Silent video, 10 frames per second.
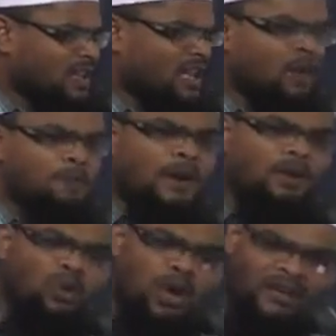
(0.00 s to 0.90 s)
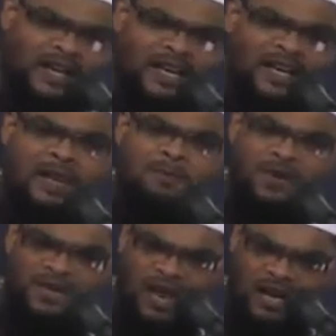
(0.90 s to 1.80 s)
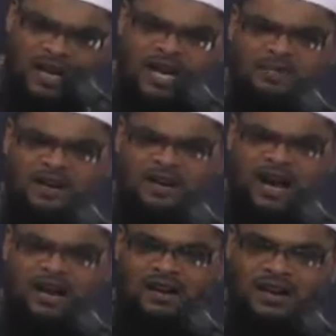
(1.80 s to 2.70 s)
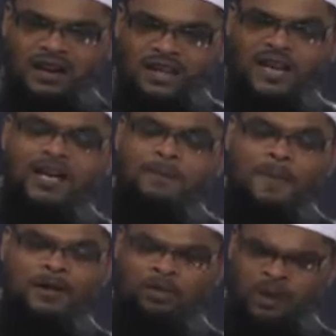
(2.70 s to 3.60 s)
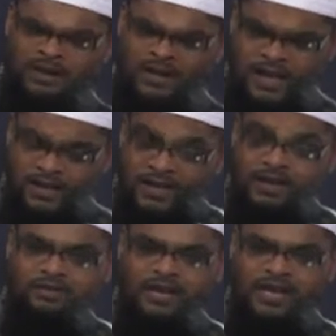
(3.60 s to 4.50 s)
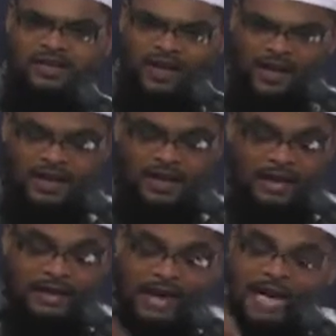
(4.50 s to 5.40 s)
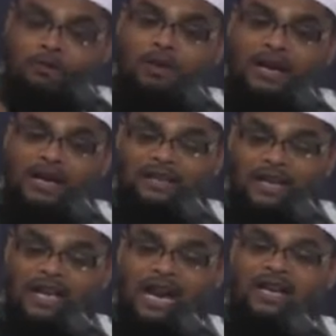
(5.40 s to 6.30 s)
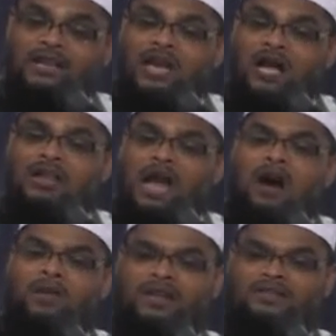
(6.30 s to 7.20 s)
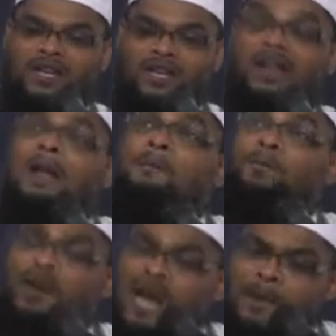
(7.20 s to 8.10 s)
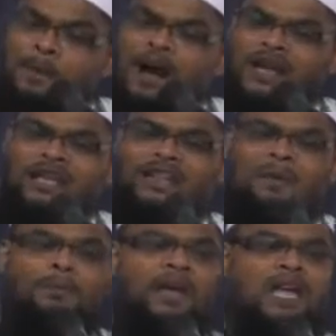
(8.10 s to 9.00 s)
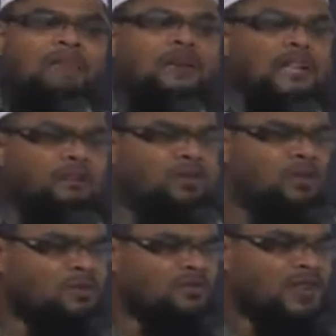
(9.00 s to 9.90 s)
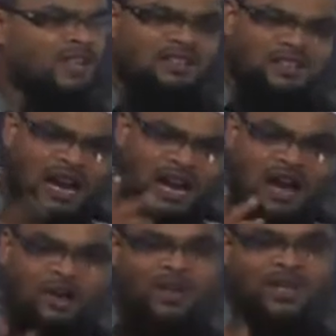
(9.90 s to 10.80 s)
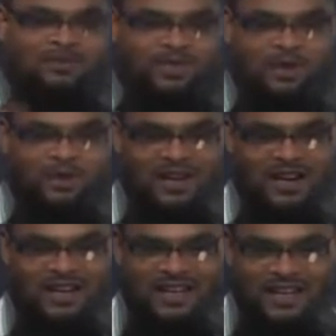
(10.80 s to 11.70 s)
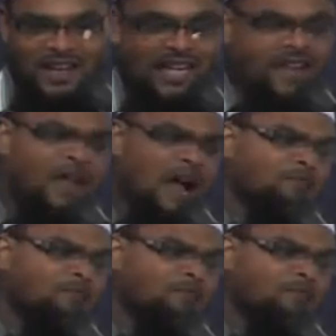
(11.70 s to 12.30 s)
எனக்கு பெண் குழந்தை கிடைப்பதுதான் நல்லமென்றால் எனக்கு பெண் குழந்தையை தந்துவிடு என்று நலவு கெடுதியை அறிந்த அல்லாவிடத்தில் பிள்ளை பாக்கியத்தை அப்படியே விட்டு விடுவோம் இதுதான் ஆரோக்கியம் சகோதரர்களே எனவே